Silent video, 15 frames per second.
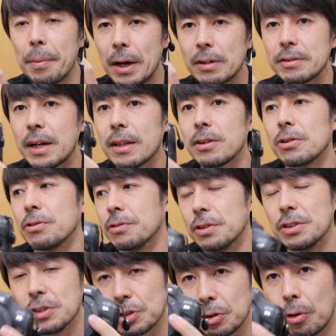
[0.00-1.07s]
るなっていう
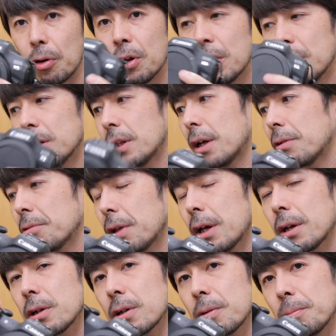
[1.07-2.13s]
印象なの
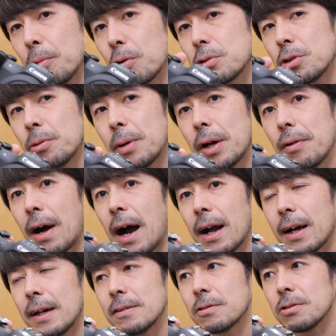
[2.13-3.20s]
で、僕の場合は
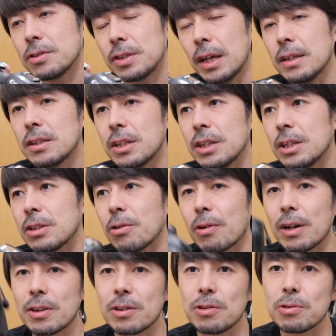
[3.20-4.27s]
明るく元気にと
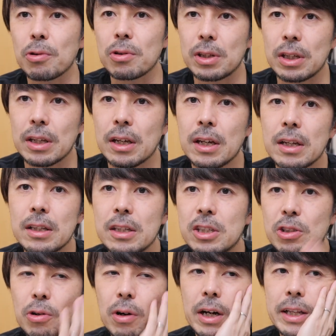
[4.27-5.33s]
かっていう時、
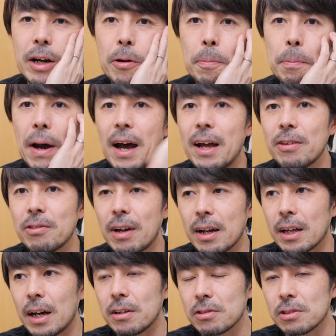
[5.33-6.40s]
人肌をパーンと
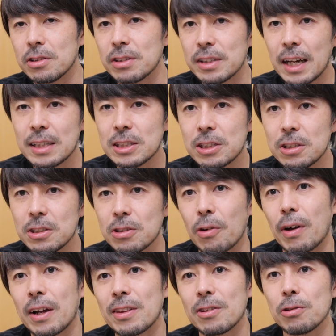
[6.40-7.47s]
明るく夏と
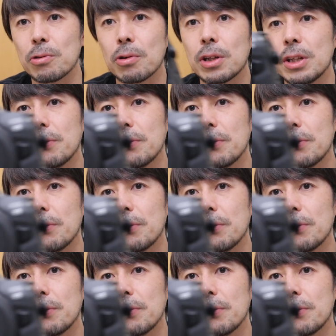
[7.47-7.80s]
かっていう時